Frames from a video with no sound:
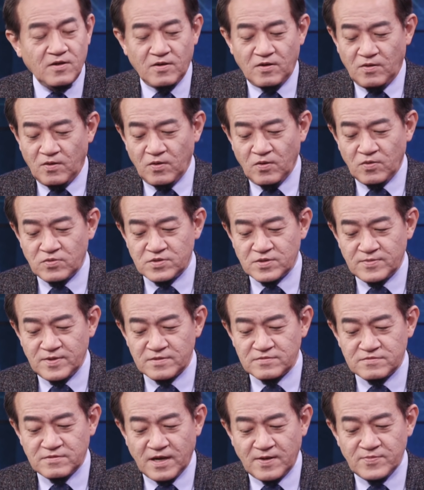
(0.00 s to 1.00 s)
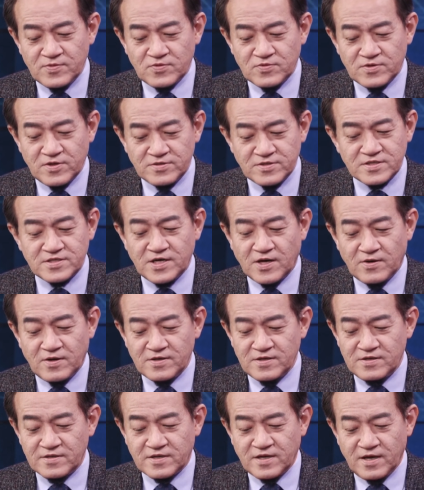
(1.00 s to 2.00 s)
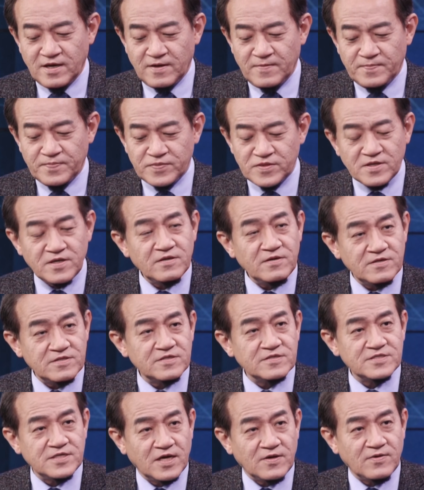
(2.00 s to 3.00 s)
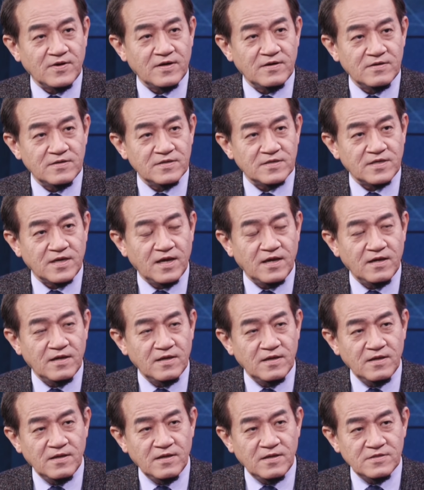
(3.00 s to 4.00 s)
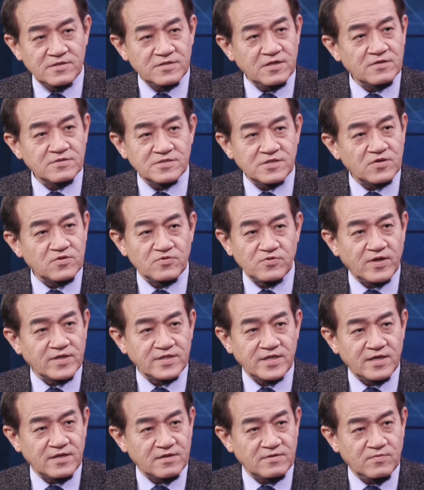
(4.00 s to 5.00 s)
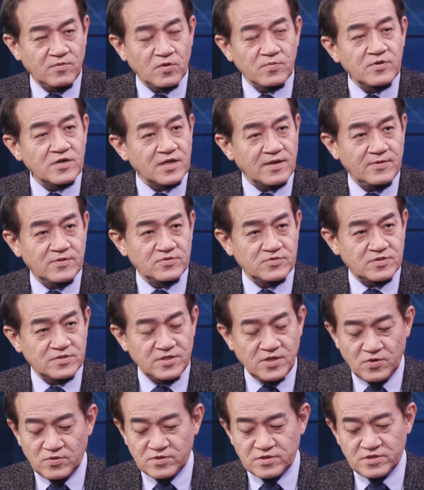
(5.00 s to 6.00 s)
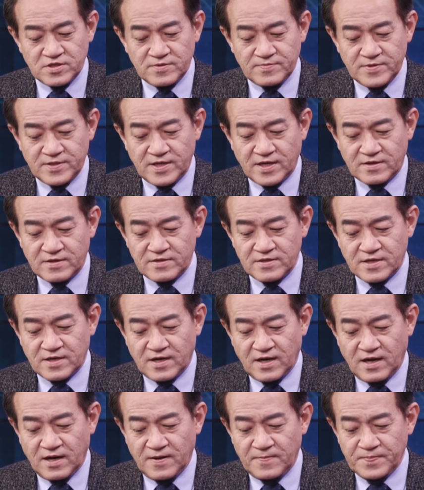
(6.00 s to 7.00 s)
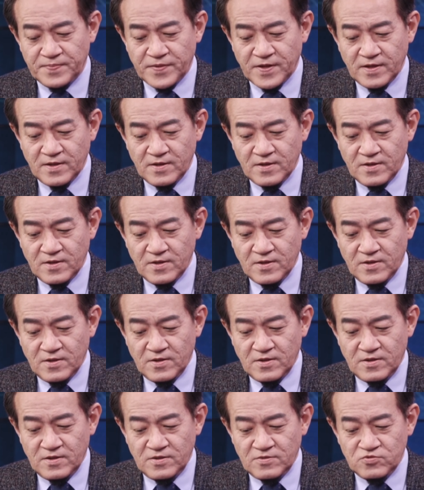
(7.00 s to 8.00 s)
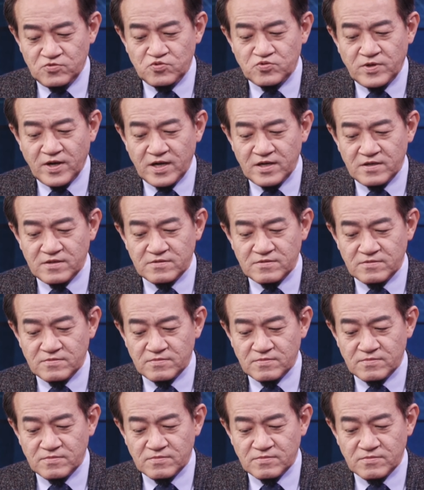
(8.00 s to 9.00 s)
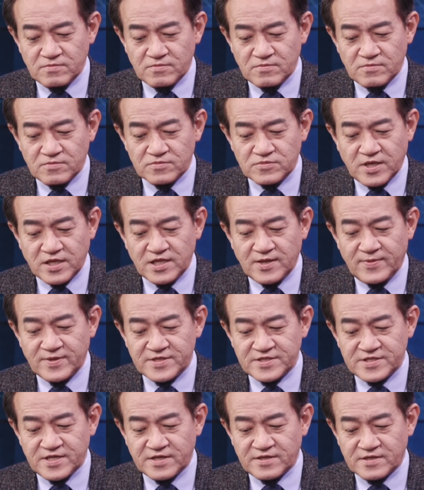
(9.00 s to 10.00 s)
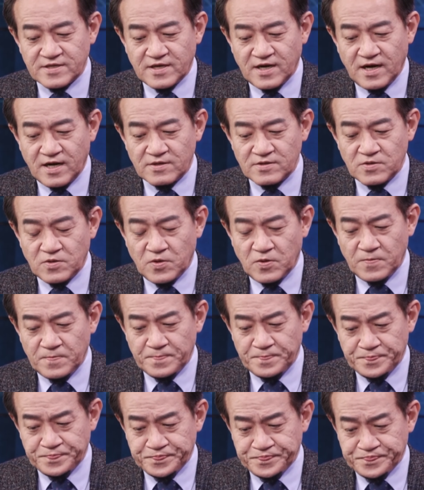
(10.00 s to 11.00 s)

어 정말 대한민국 현직 장관 이렇게 특히 여성 장관을 그러니까요. 이렇게 성적으로도 굉장히 이건 모멸감을 주는 내용입니다. 네. 그러니까 누가 이런 대담한 짓을 했을까? 그리고